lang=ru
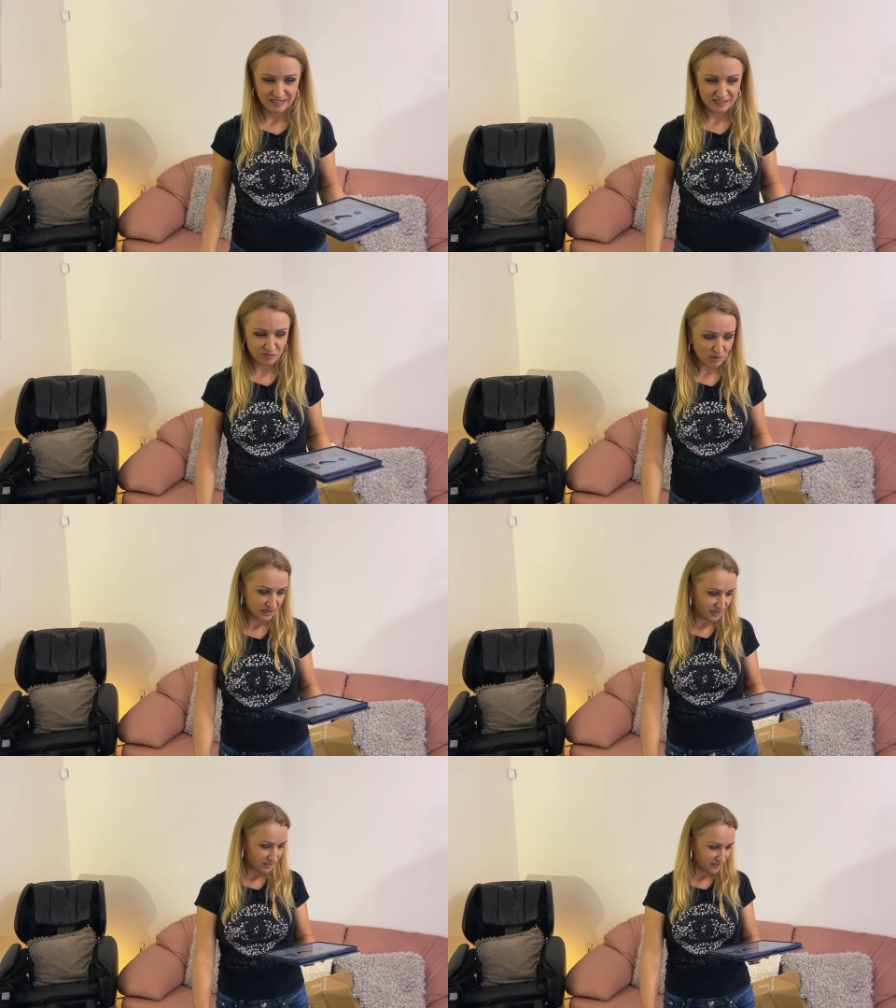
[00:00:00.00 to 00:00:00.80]
этот
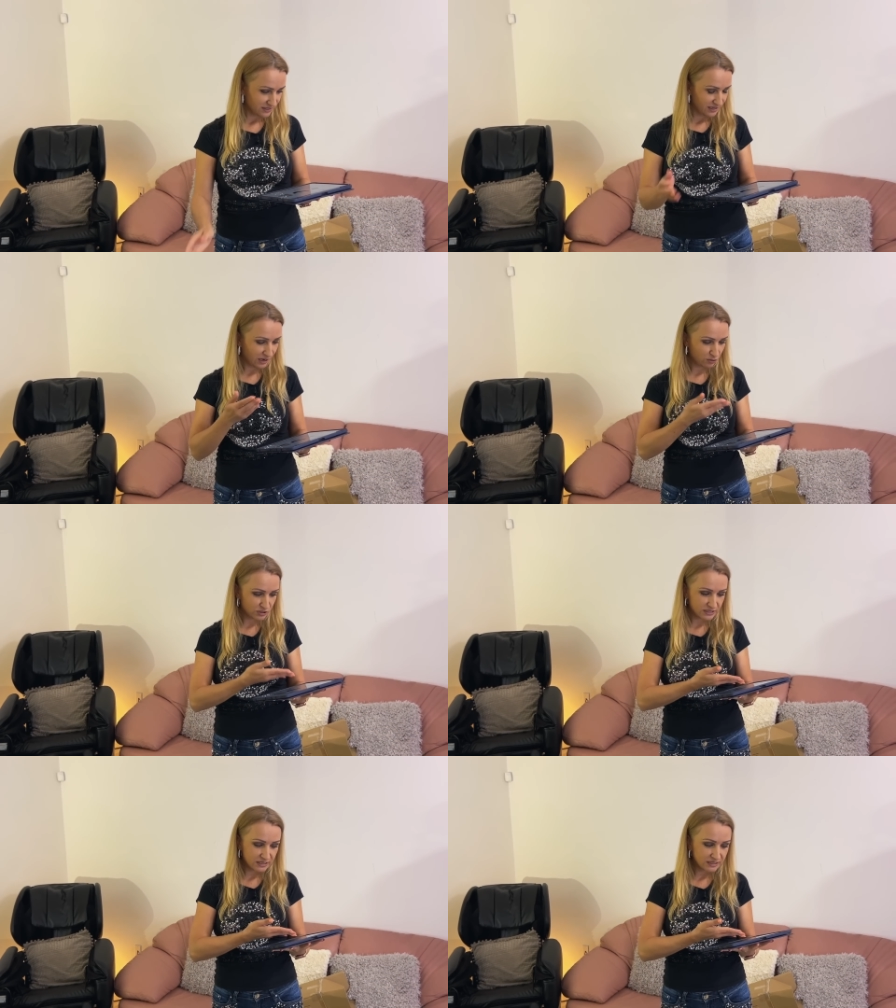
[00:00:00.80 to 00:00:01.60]
матрас, как он
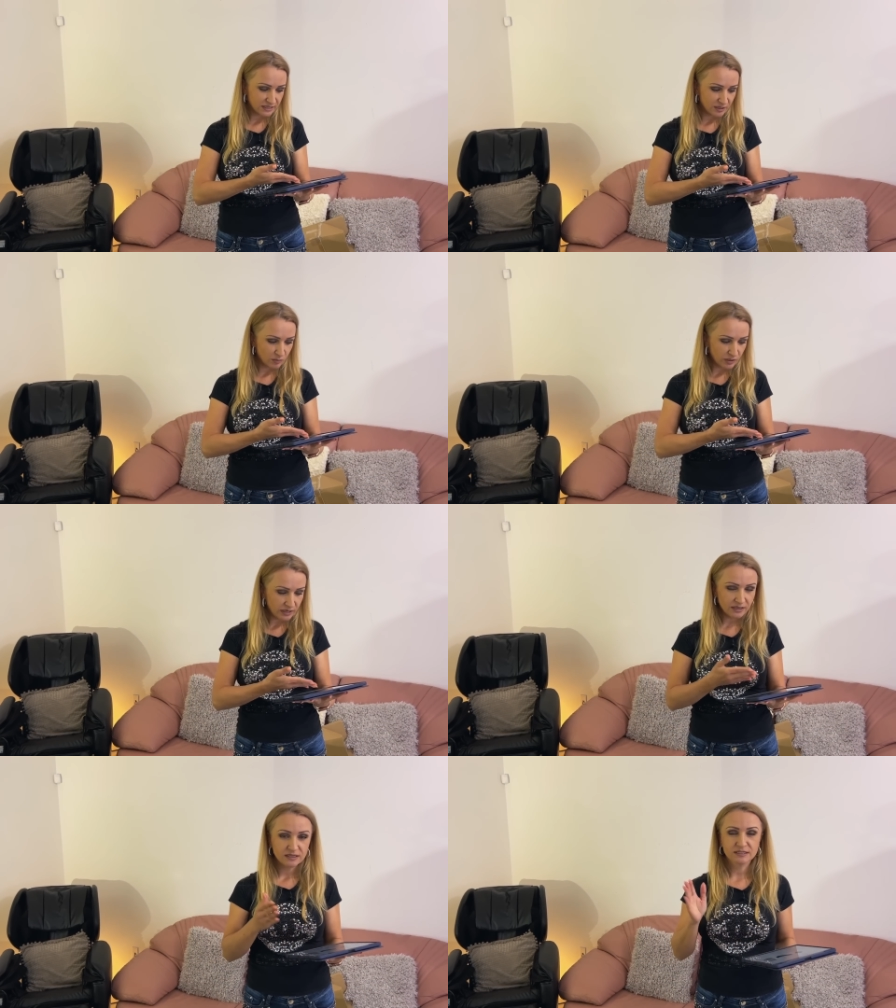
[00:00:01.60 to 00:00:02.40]
стоит на
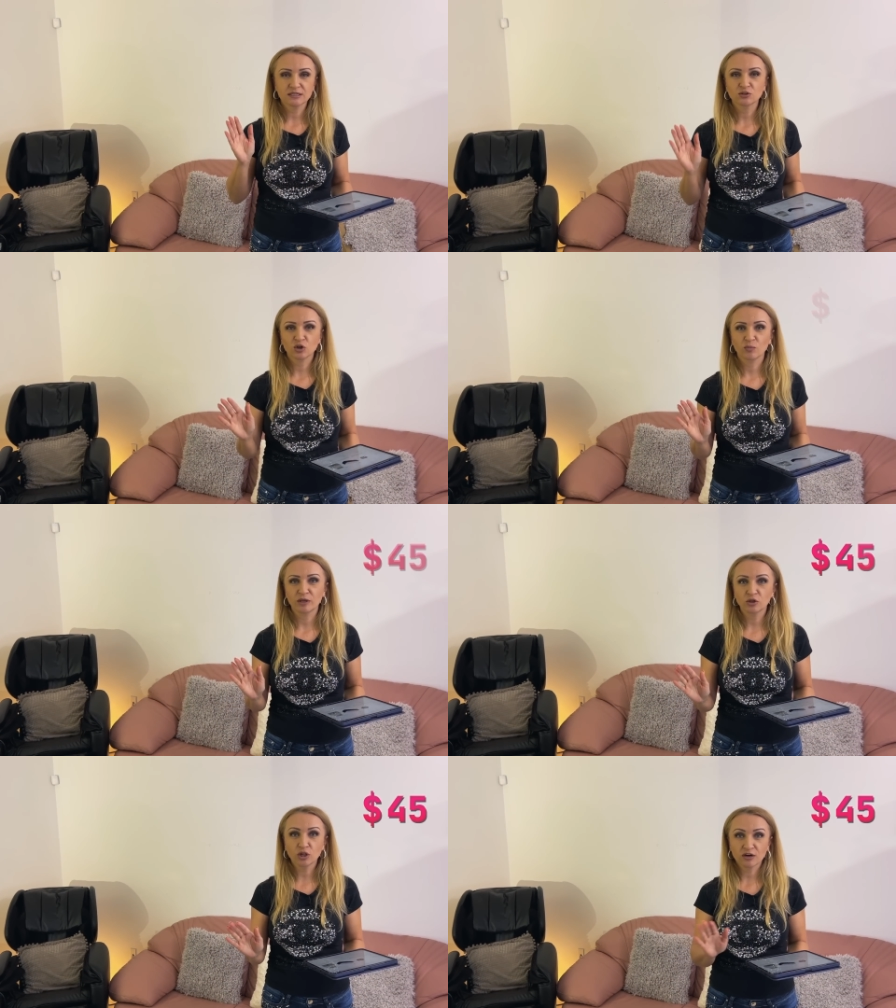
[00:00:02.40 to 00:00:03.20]
eBay, за
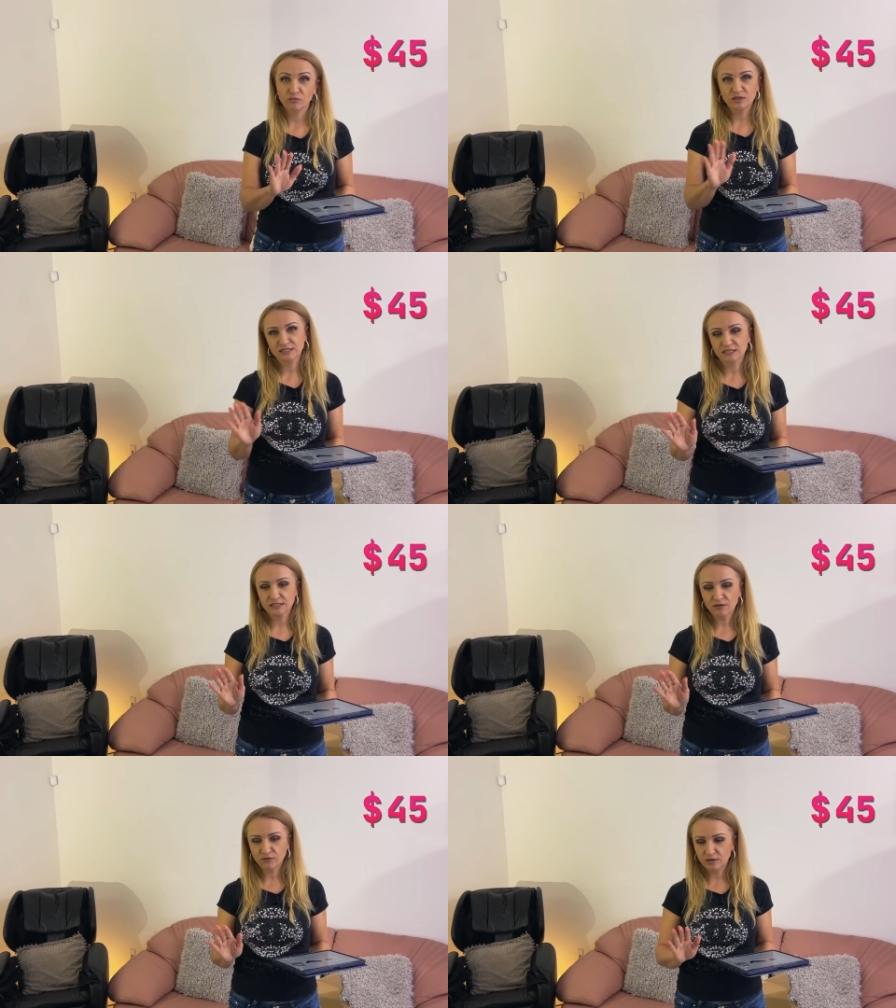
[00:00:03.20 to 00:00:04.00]
45 долларов без
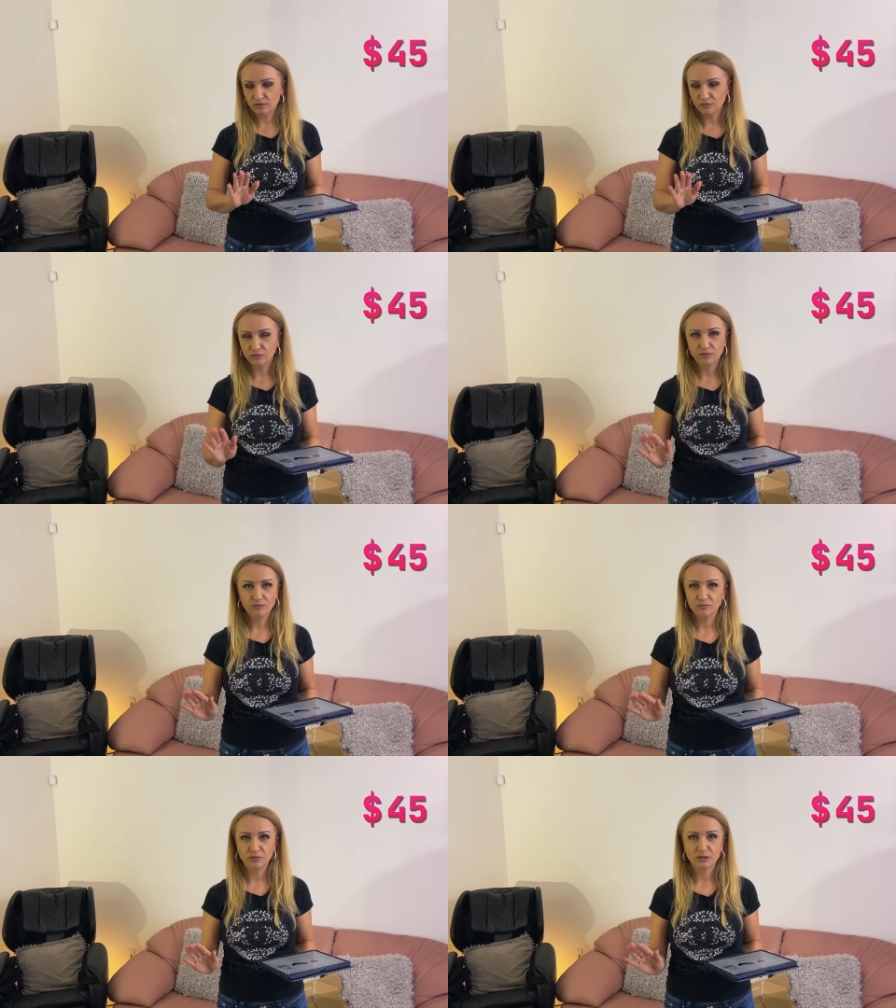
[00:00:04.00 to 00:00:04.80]
доставки,
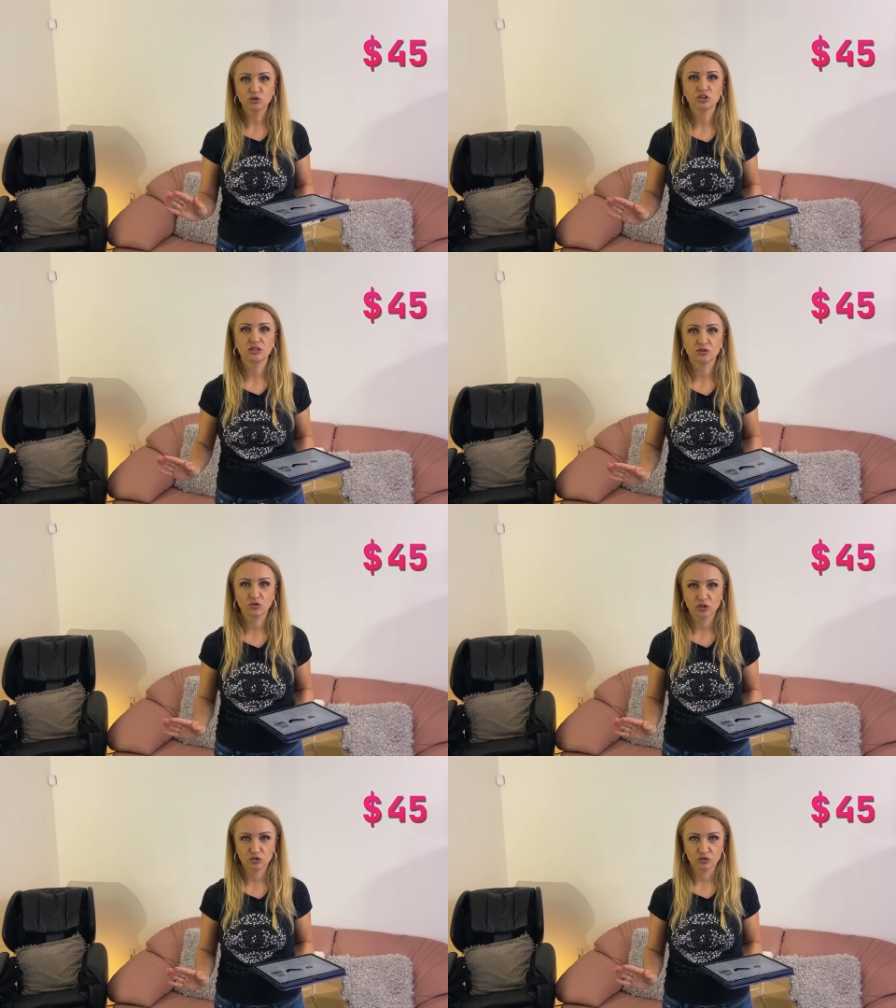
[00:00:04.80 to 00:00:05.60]
потому что нету
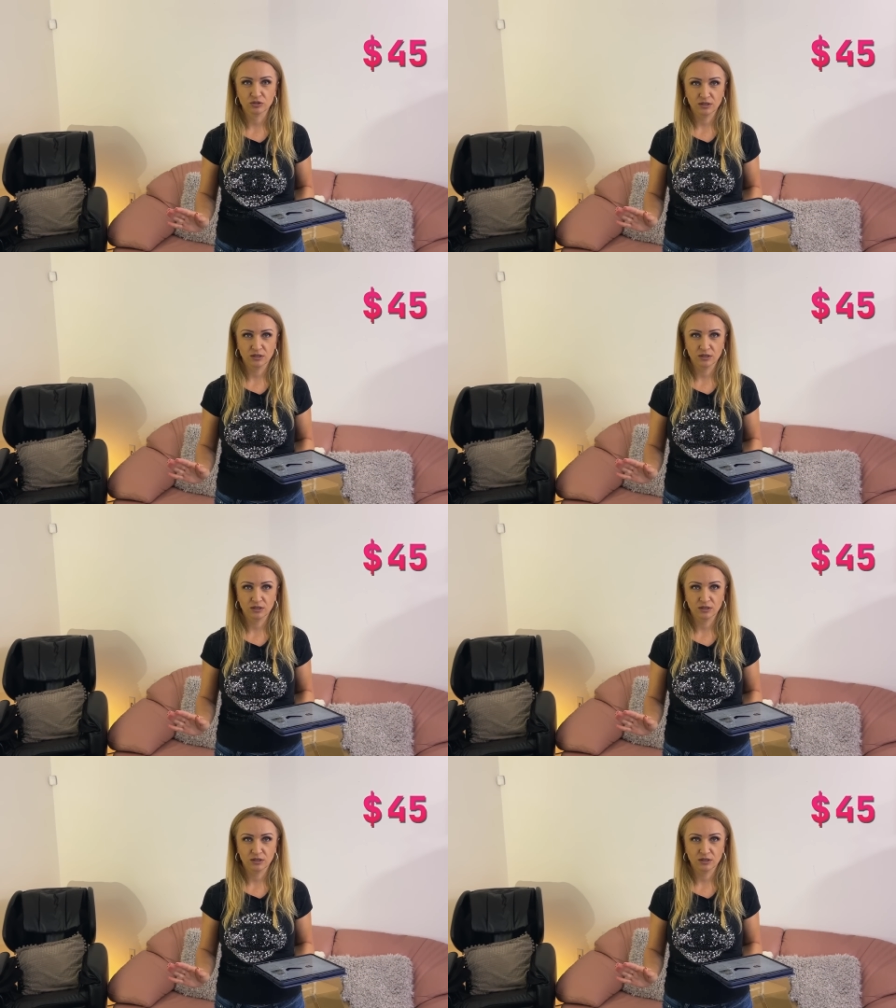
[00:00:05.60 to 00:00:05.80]
насоса,